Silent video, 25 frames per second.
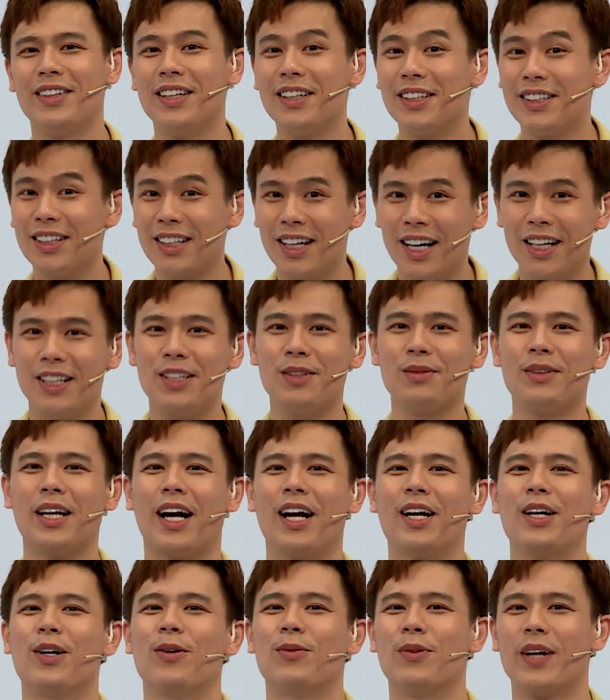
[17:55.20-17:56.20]
nhưng trước hết chúng ta
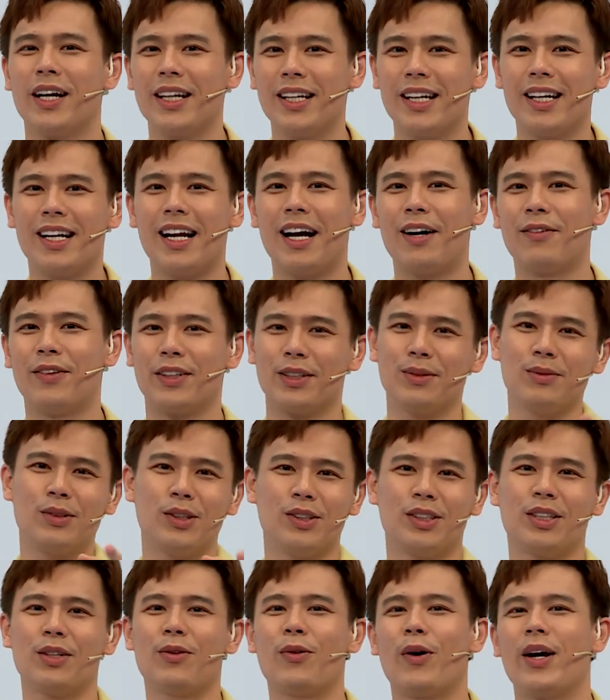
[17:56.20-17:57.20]
hãy cùng nghỉ giải lao và chúng
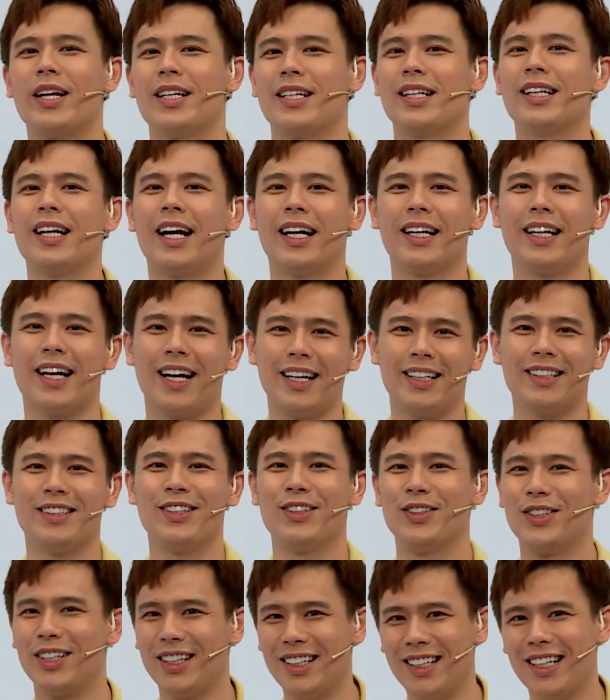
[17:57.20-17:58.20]
tôi sẽ quay trở lại ngay.
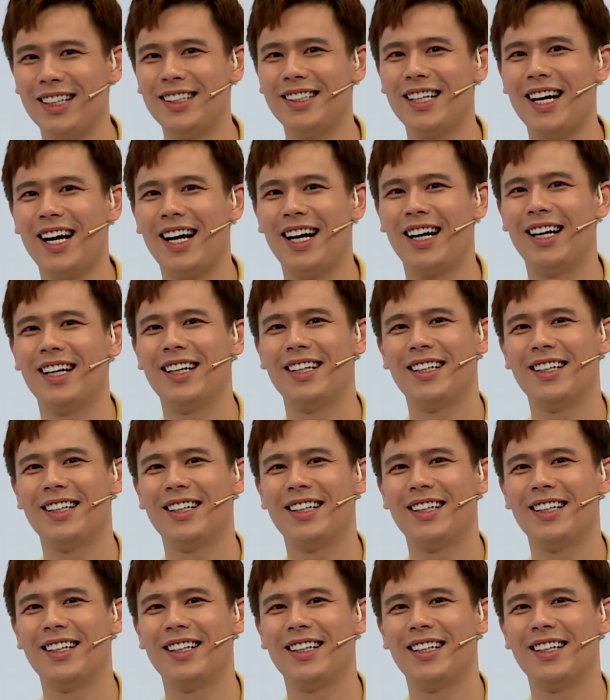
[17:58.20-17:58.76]
Đừng chuyển kênh nha.